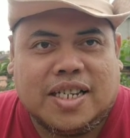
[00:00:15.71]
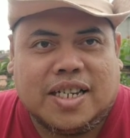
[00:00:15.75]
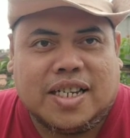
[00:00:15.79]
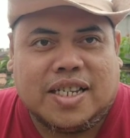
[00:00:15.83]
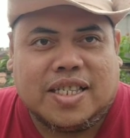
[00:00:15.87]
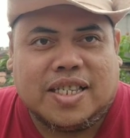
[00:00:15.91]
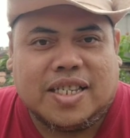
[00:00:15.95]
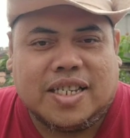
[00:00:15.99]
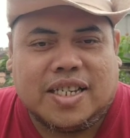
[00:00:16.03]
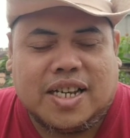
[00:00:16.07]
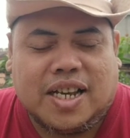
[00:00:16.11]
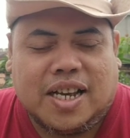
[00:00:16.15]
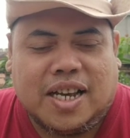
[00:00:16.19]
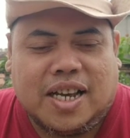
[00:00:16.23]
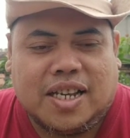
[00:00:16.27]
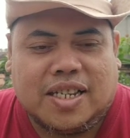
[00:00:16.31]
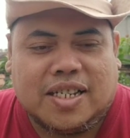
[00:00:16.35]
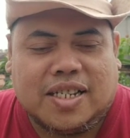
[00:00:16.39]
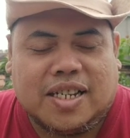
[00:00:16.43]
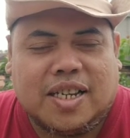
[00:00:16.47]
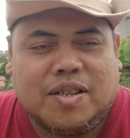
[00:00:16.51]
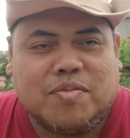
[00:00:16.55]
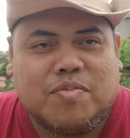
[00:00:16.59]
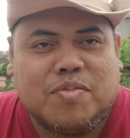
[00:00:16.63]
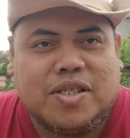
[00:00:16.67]
Ketika
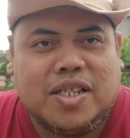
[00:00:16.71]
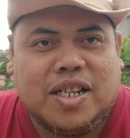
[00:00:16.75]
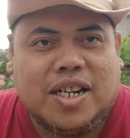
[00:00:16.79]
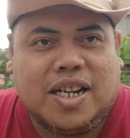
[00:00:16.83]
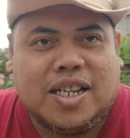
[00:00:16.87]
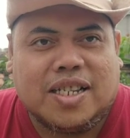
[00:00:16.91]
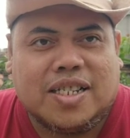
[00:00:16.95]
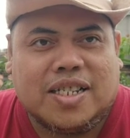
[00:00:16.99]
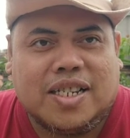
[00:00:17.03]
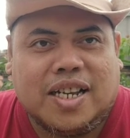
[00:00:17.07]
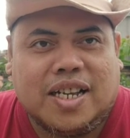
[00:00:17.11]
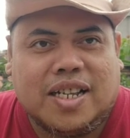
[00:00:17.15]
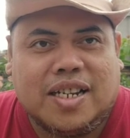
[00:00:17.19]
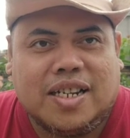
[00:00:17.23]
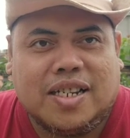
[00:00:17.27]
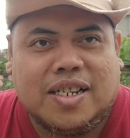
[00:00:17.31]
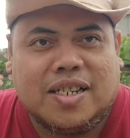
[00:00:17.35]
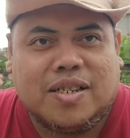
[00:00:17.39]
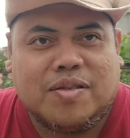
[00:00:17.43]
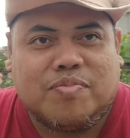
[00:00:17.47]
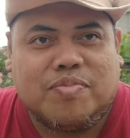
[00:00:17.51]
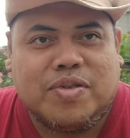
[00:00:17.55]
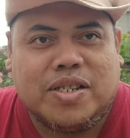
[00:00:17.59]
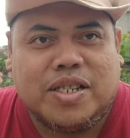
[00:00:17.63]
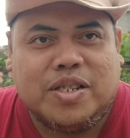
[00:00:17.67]
saya
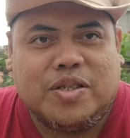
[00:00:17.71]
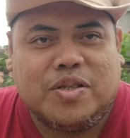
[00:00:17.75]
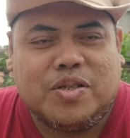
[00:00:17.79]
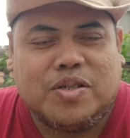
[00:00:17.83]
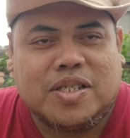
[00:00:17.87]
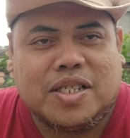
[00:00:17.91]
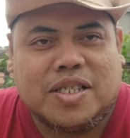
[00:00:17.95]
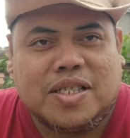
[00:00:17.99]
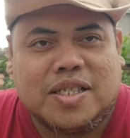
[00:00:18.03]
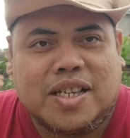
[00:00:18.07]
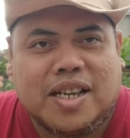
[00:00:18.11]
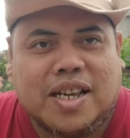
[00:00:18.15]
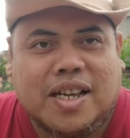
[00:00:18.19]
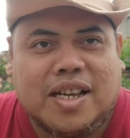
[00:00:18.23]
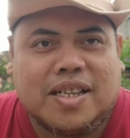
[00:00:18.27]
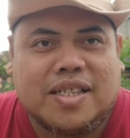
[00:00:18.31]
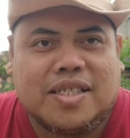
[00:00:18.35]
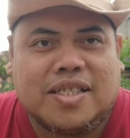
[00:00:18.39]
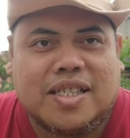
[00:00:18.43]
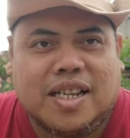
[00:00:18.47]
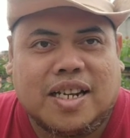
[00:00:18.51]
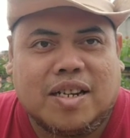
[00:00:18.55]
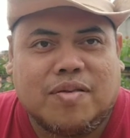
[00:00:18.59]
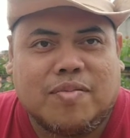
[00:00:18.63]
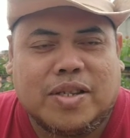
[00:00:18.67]
menjelaskan video tentang
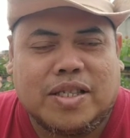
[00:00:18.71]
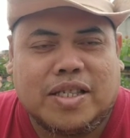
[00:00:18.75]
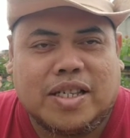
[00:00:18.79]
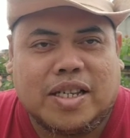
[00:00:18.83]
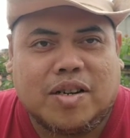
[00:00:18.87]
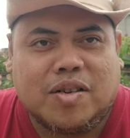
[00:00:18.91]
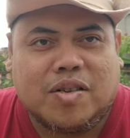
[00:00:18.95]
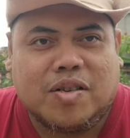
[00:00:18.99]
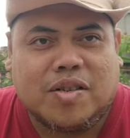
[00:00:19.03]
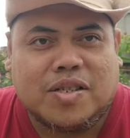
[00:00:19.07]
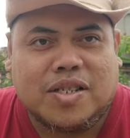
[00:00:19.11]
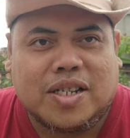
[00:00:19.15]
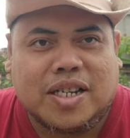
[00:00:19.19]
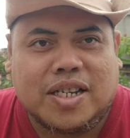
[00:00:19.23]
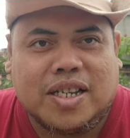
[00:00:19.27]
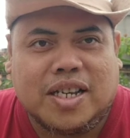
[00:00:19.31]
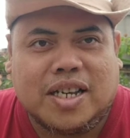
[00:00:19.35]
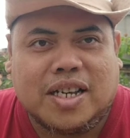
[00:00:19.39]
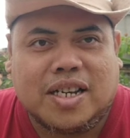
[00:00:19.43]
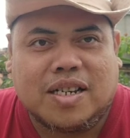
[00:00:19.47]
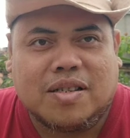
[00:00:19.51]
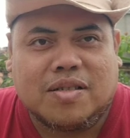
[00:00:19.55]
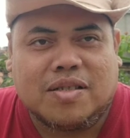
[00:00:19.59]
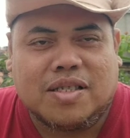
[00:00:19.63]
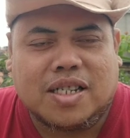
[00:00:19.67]
tanaman terong
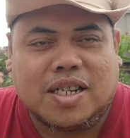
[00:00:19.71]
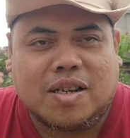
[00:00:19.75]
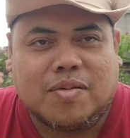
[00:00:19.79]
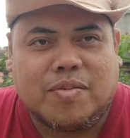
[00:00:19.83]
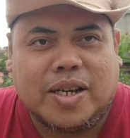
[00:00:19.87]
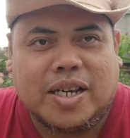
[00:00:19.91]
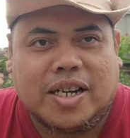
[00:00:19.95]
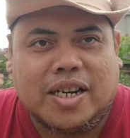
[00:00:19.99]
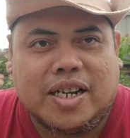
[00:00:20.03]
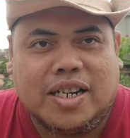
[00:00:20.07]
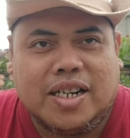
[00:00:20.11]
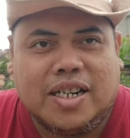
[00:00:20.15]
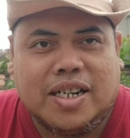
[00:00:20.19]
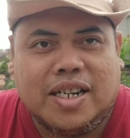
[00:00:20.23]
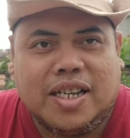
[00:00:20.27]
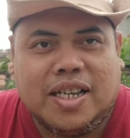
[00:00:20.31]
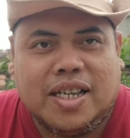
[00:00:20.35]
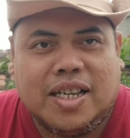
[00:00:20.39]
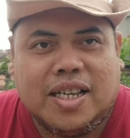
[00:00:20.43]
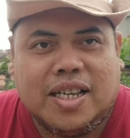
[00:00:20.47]
saya kemarin